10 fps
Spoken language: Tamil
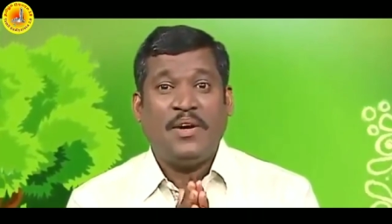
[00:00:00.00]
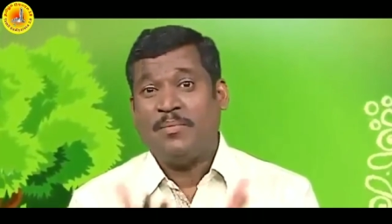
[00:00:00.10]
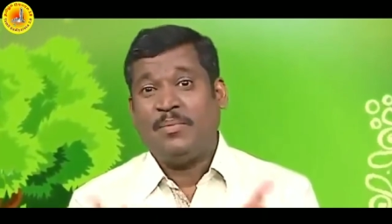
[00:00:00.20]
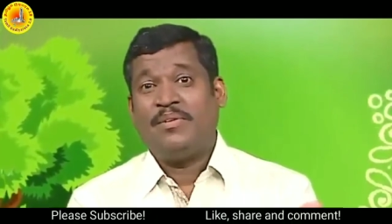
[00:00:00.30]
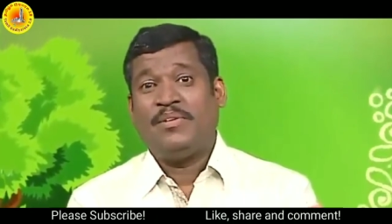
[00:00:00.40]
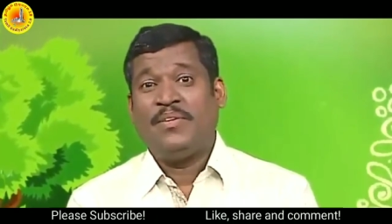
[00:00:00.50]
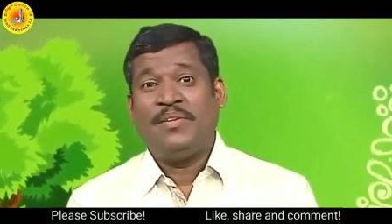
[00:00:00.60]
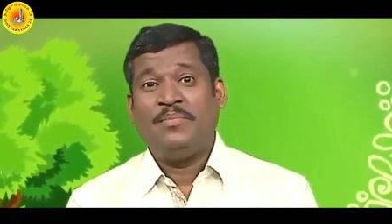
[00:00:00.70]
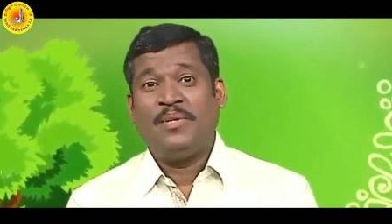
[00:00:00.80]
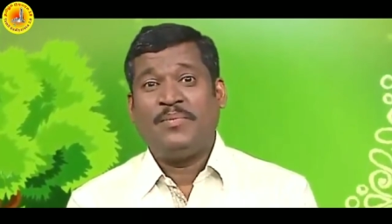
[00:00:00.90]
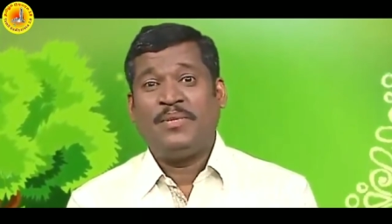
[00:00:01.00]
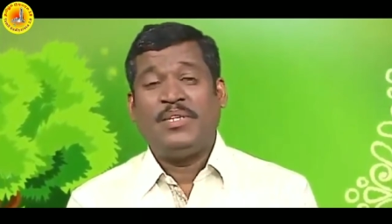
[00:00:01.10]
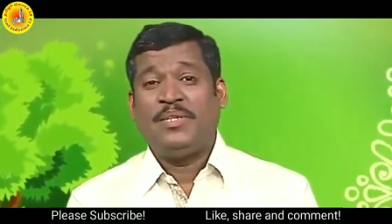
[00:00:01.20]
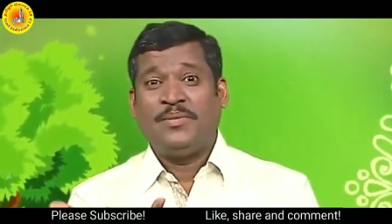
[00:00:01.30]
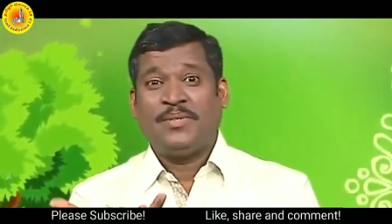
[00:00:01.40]
நம்ம ரெண்டு பேரும் மீட் பண்ணி
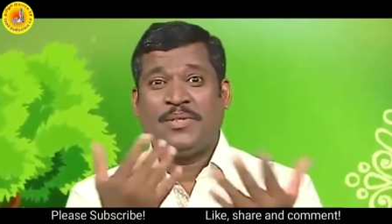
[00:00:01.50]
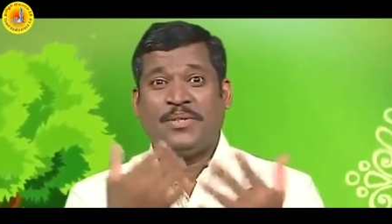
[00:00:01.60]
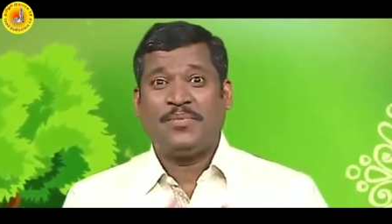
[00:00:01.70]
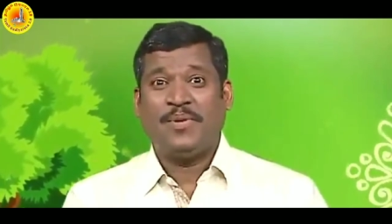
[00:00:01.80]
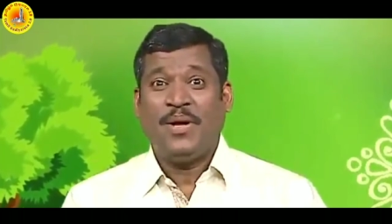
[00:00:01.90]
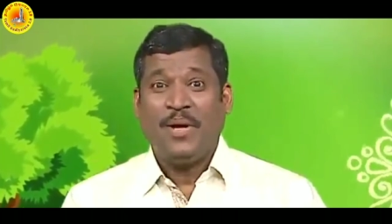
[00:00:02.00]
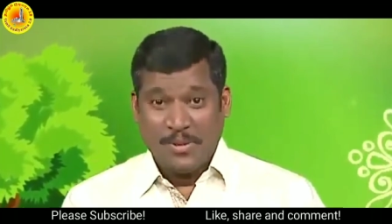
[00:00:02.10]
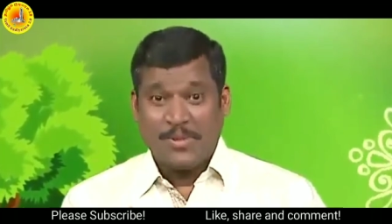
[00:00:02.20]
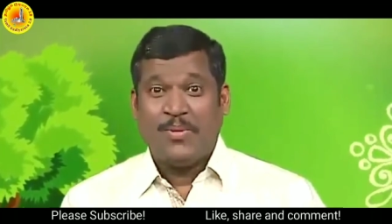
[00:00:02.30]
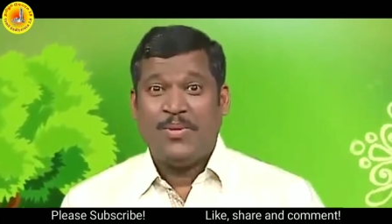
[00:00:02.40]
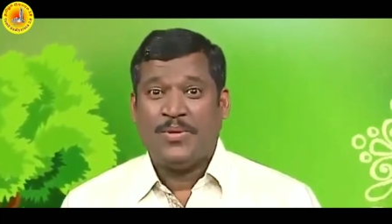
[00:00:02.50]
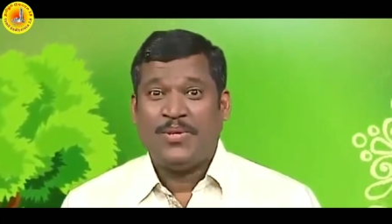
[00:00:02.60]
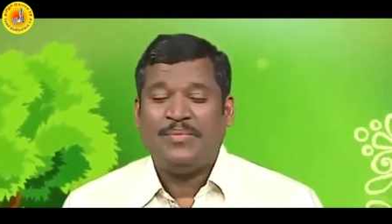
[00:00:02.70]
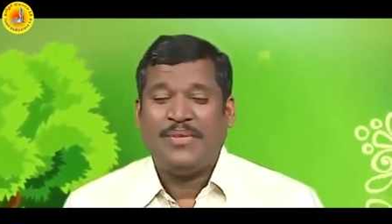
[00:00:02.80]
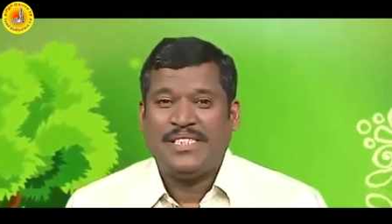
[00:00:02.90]
இருபது வருஷம் இருக்குமா ஸ்கூலில்
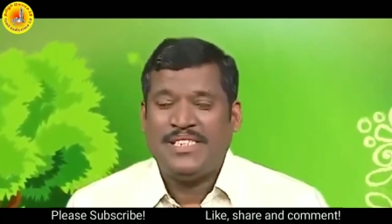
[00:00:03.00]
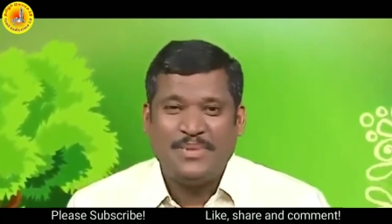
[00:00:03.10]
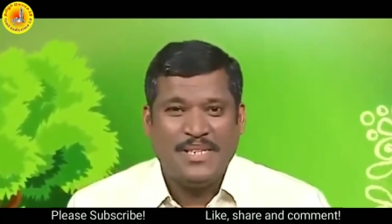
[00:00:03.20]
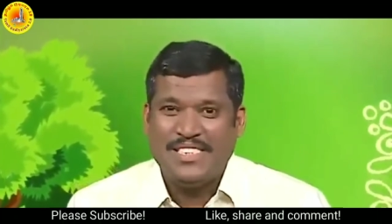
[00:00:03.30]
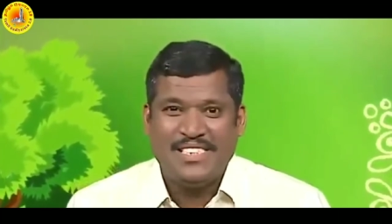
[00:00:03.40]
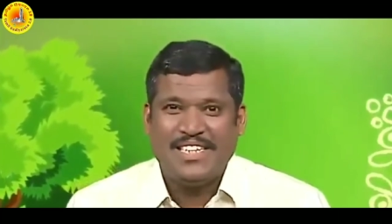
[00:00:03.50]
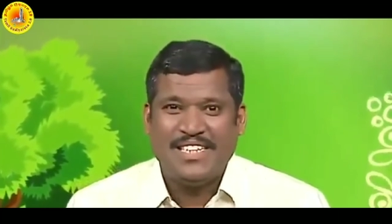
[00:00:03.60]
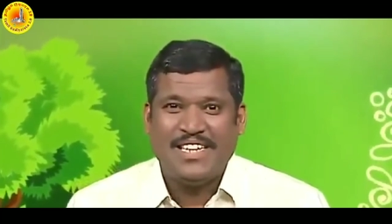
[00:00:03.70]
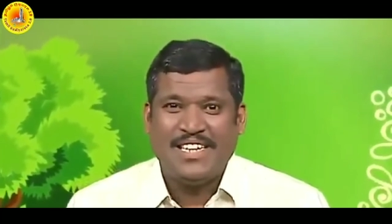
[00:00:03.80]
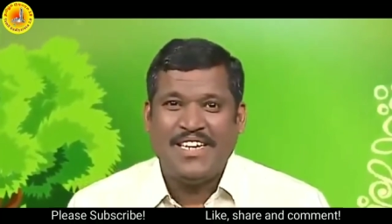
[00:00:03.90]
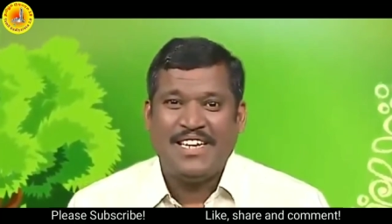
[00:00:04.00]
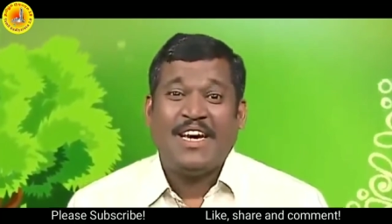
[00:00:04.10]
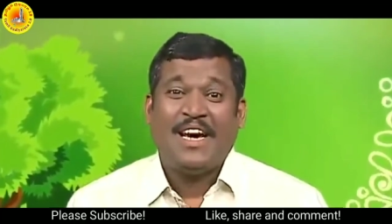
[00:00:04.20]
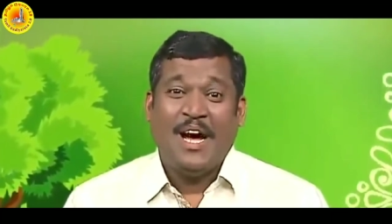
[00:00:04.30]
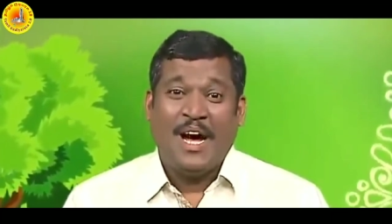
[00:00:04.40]
ஒன்றா படிச்சதுன்னு பேசிகிட்டு இருக்கீங்க
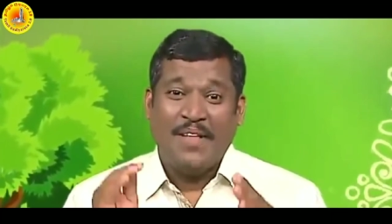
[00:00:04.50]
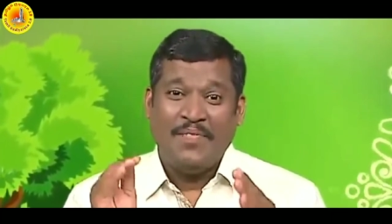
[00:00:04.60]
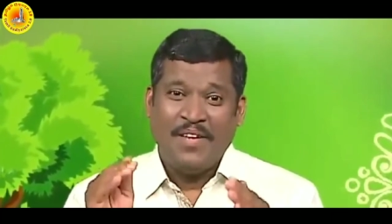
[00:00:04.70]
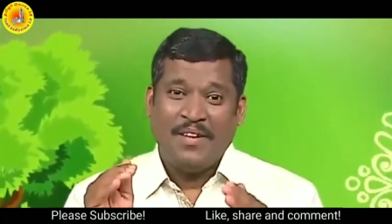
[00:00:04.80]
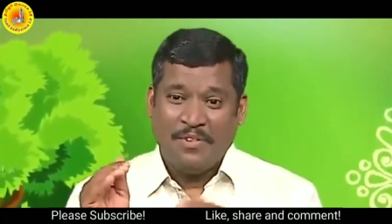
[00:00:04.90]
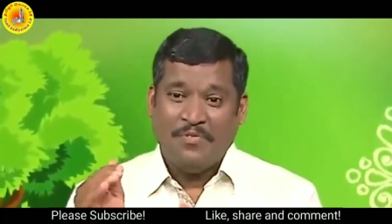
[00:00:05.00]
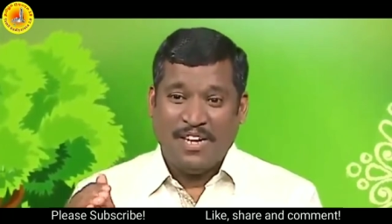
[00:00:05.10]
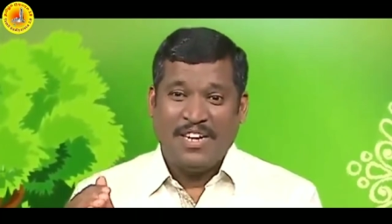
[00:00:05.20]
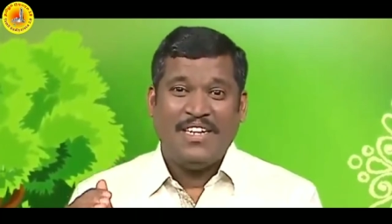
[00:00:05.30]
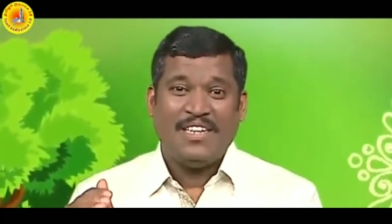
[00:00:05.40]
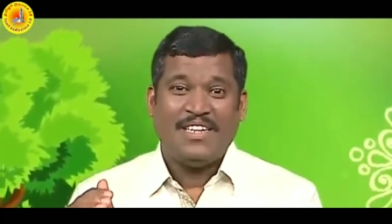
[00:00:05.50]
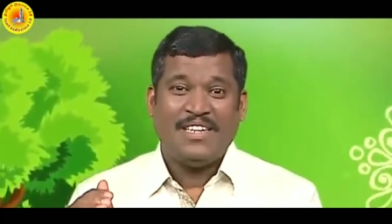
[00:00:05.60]
அந்த உங்கள் ஃப்ரெண்டு